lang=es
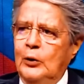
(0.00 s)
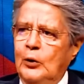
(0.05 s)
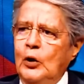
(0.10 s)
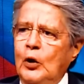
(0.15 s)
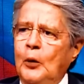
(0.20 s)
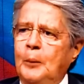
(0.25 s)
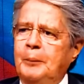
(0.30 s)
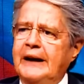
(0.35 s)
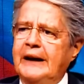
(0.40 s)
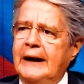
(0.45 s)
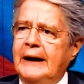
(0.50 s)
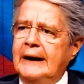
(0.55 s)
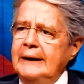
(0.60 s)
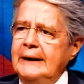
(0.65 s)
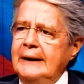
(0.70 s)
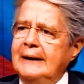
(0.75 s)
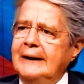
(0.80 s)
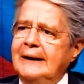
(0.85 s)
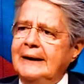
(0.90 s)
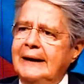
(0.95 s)
Un
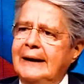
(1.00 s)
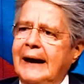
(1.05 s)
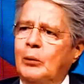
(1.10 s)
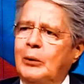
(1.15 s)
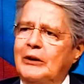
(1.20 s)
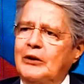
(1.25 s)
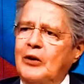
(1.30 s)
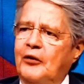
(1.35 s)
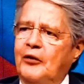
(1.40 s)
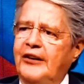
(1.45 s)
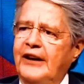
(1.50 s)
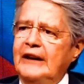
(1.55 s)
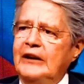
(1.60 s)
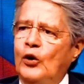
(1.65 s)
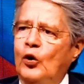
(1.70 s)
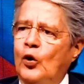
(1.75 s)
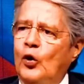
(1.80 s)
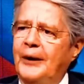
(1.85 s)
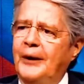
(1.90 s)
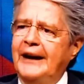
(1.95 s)
hospital de
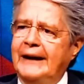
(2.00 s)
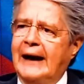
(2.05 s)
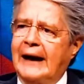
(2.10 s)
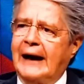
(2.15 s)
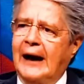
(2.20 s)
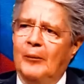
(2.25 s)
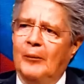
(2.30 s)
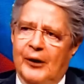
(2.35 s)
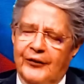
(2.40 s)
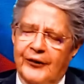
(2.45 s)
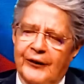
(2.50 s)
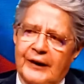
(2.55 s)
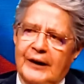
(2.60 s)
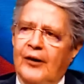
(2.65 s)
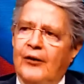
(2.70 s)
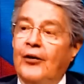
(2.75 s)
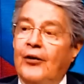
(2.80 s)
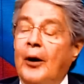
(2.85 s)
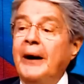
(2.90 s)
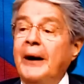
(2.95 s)
490 camas.
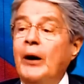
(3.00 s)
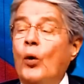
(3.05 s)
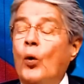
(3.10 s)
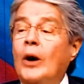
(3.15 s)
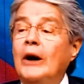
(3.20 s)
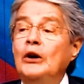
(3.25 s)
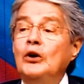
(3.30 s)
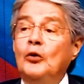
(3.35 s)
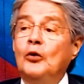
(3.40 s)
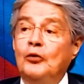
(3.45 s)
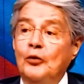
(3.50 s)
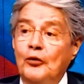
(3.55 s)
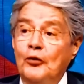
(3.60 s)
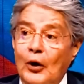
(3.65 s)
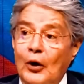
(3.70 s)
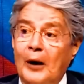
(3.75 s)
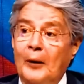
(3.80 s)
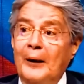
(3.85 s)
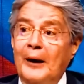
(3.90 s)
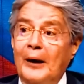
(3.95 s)
¿Saben cuánto
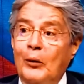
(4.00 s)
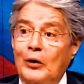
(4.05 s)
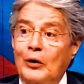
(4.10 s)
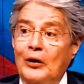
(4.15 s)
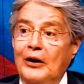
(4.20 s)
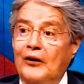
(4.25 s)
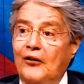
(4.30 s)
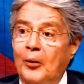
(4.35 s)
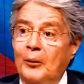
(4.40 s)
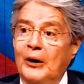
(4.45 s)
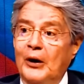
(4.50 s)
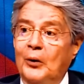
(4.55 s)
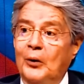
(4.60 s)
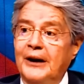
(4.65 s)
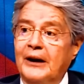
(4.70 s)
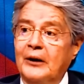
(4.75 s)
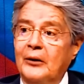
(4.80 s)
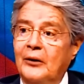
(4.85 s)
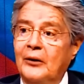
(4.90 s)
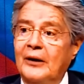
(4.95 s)
funcionaban cuando inició mi
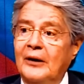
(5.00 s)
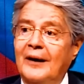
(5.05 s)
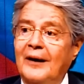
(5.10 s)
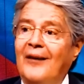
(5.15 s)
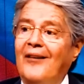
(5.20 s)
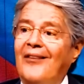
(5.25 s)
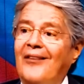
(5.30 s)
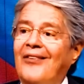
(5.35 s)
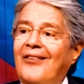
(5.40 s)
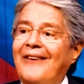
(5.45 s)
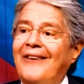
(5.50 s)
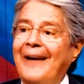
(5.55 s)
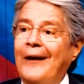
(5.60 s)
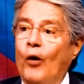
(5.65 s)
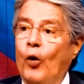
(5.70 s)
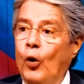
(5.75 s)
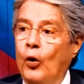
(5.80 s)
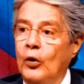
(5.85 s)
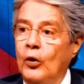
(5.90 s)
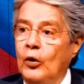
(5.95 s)
gobierno?
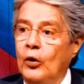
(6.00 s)
Cero.